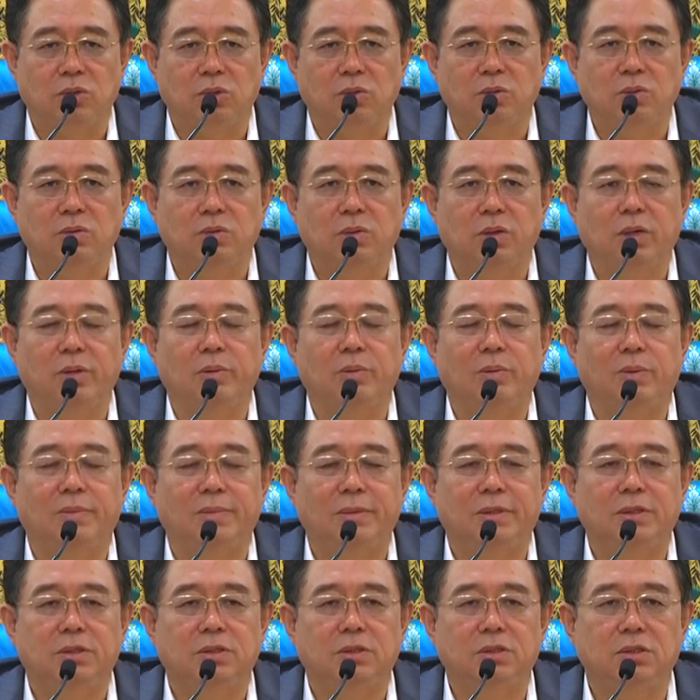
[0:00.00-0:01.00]
都对我
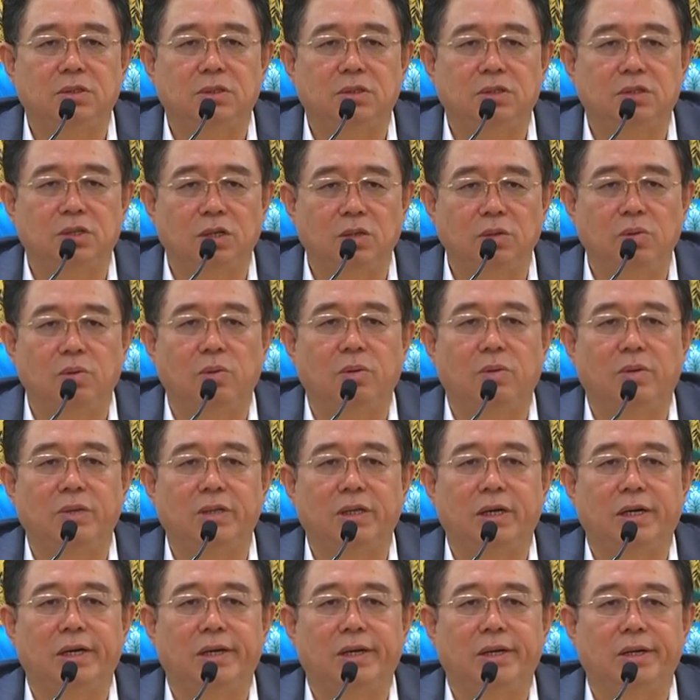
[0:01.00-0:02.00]
们生
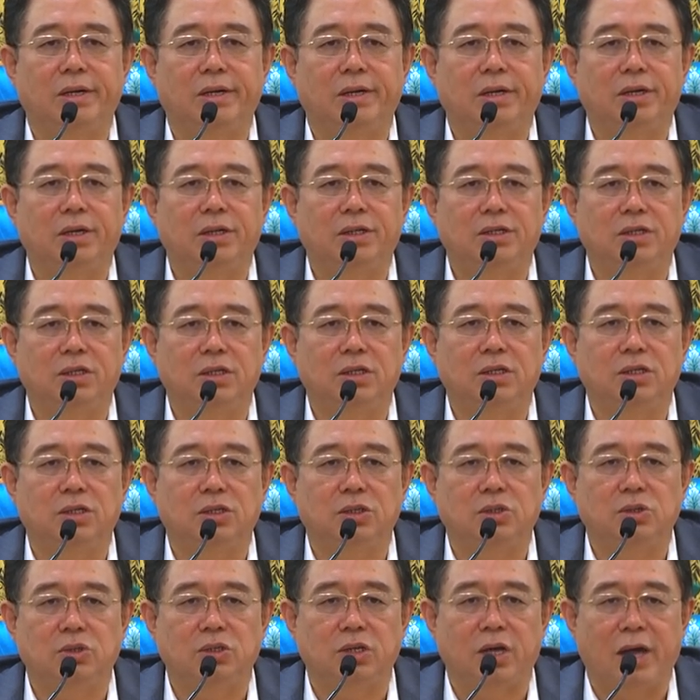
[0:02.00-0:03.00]
活的这
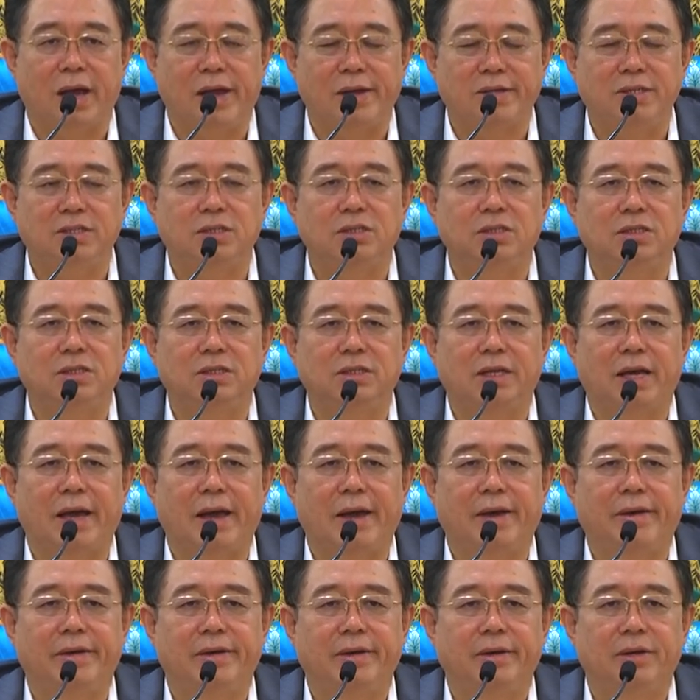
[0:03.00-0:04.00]
个全世
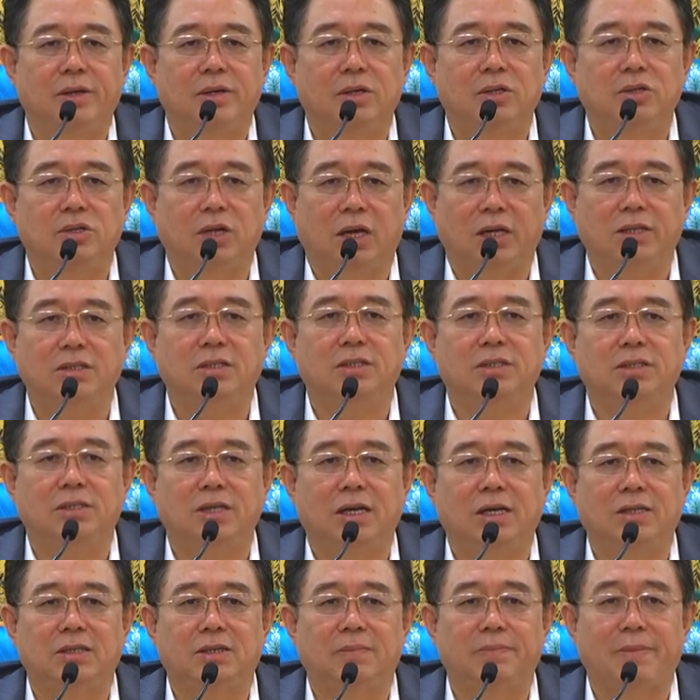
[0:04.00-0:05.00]
界、全世
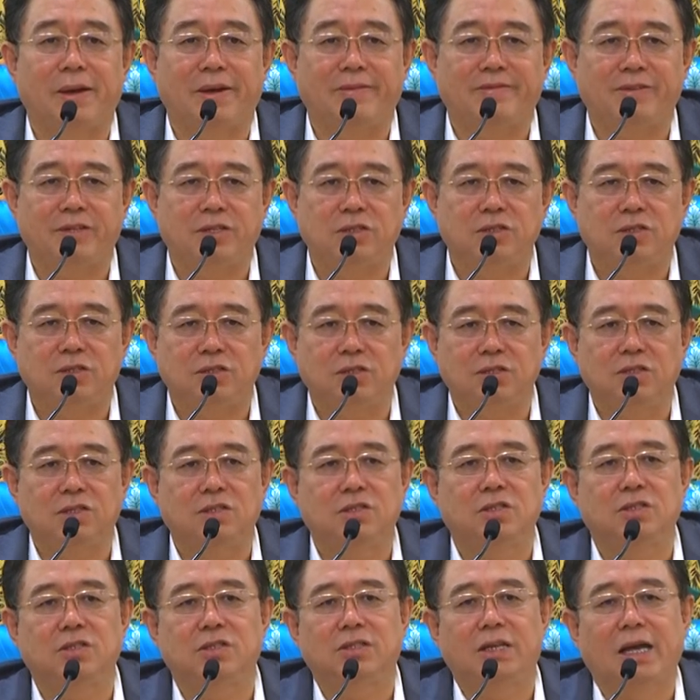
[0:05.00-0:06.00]
界是百分之四
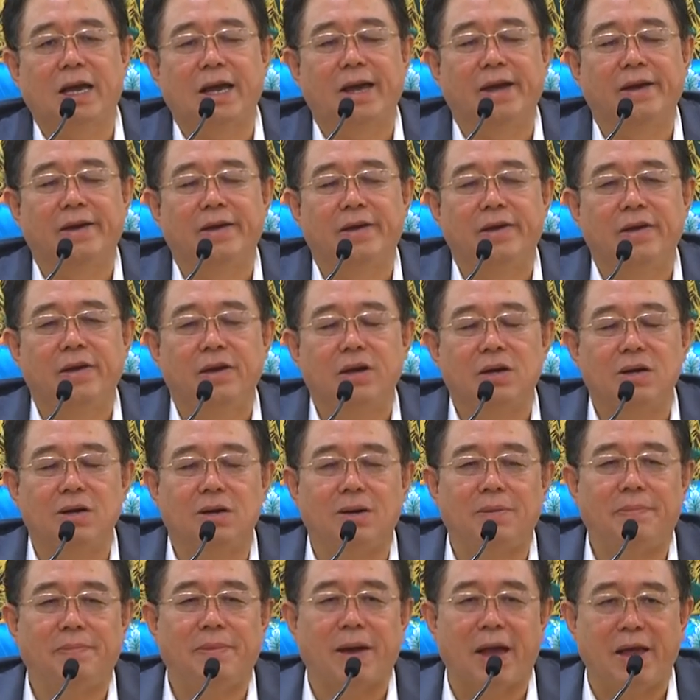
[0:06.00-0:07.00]
的世界
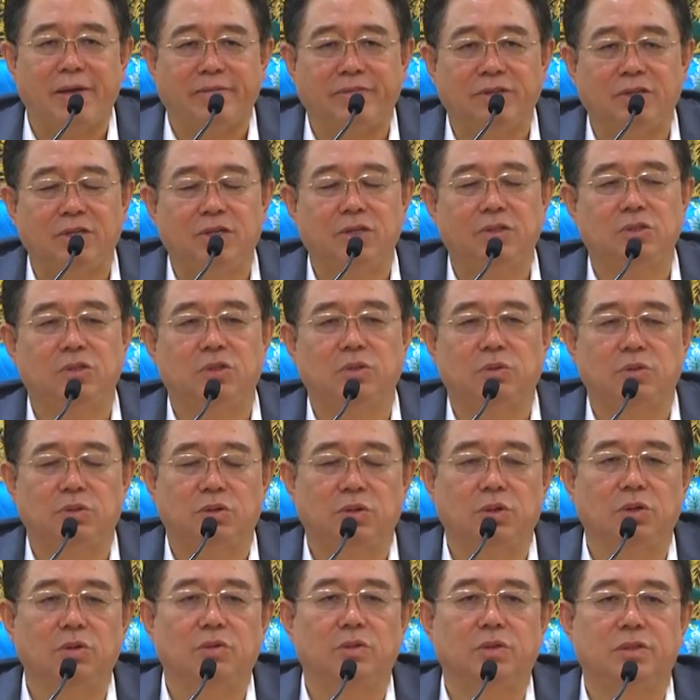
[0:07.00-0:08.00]
和百分之九
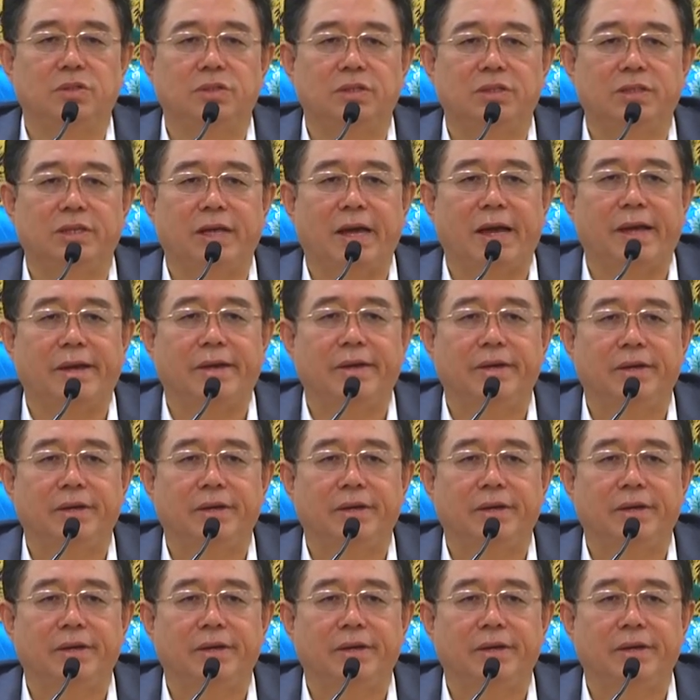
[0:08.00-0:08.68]
十六的世界，